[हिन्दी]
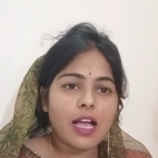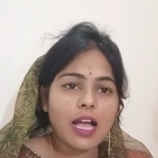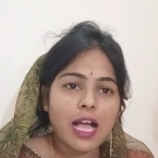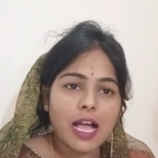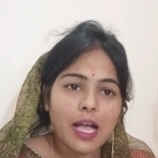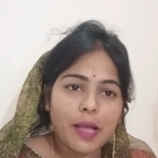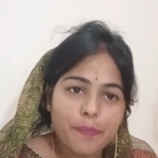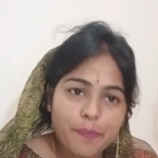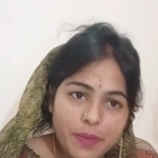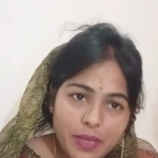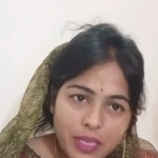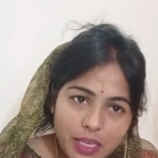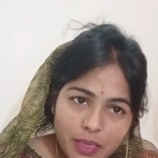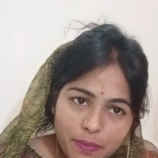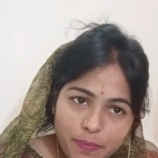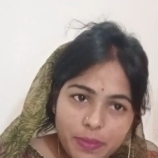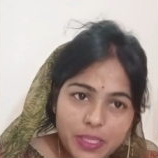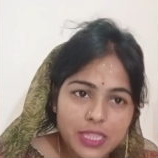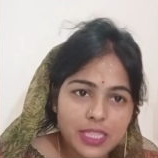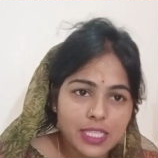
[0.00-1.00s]

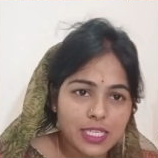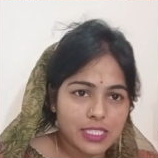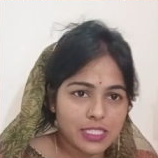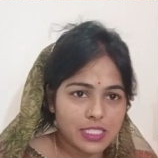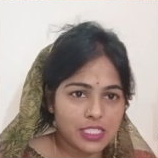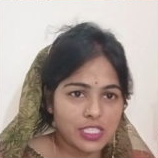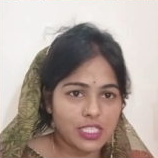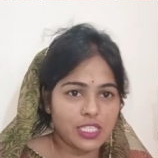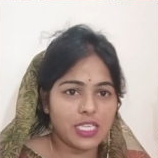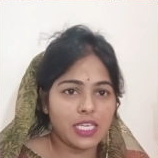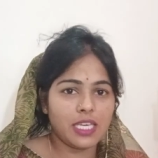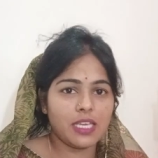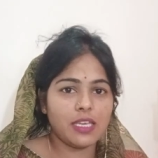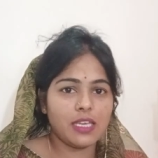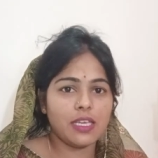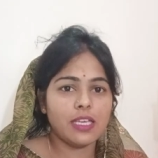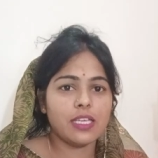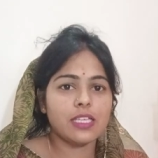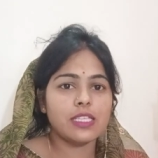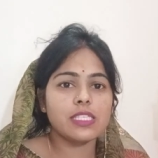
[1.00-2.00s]
आपके पिताजी ने
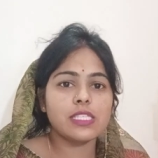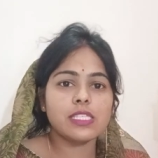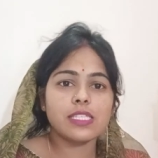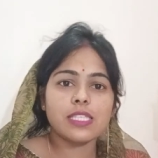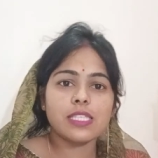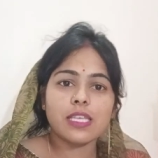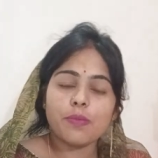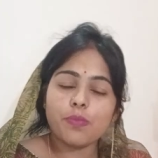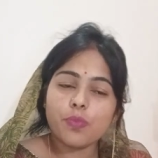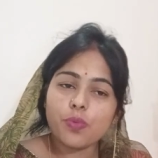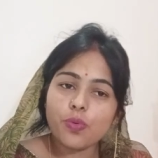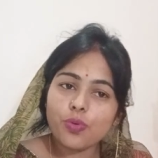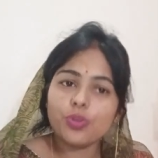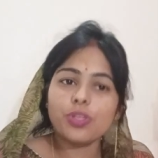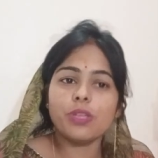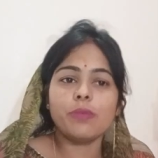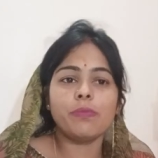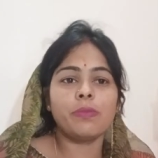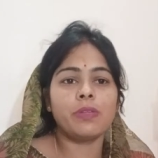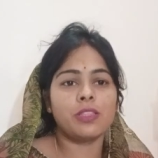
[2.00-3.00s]

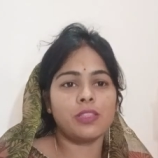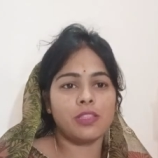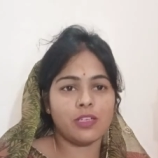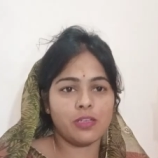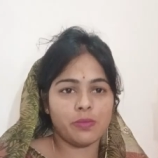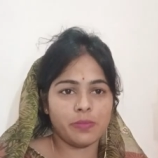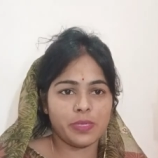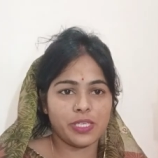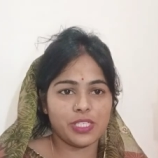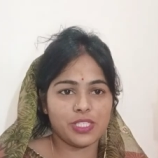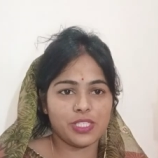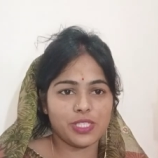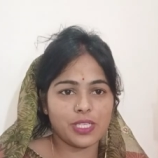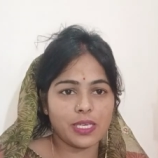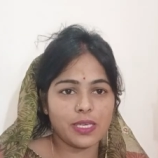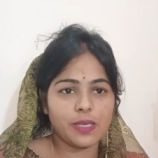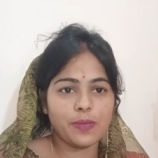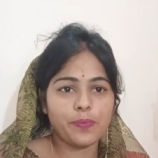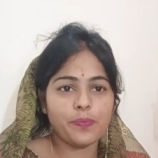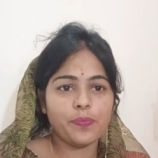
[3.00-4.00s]
सबको निमंत्रण
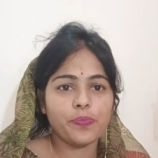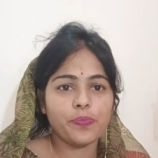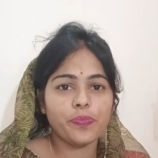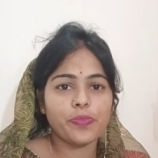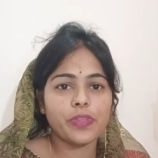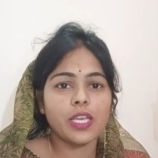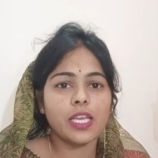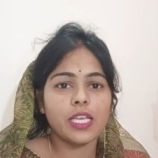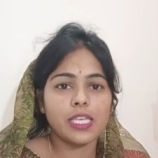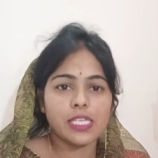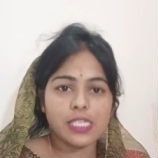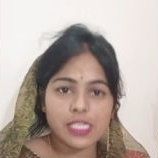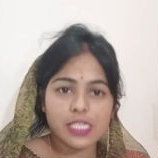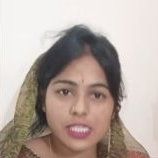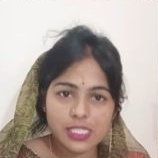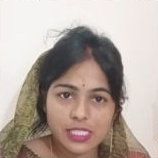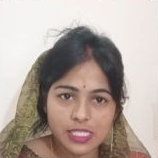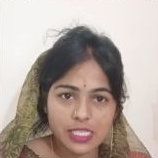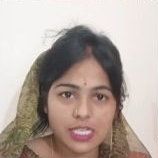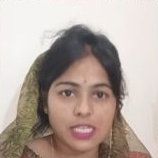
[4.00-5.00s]
भेजा है
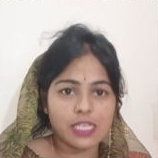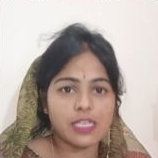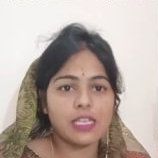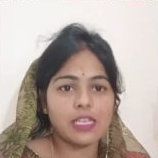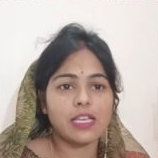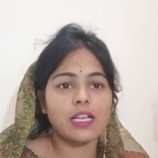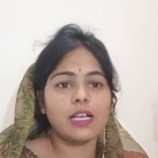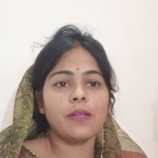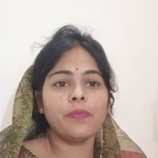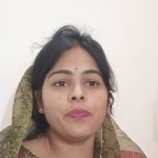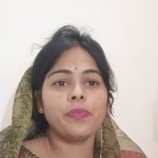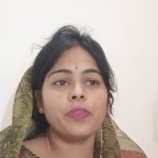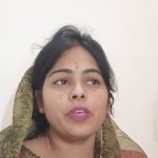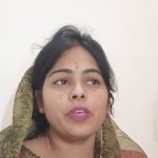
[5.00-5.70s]
इस यज्ञ का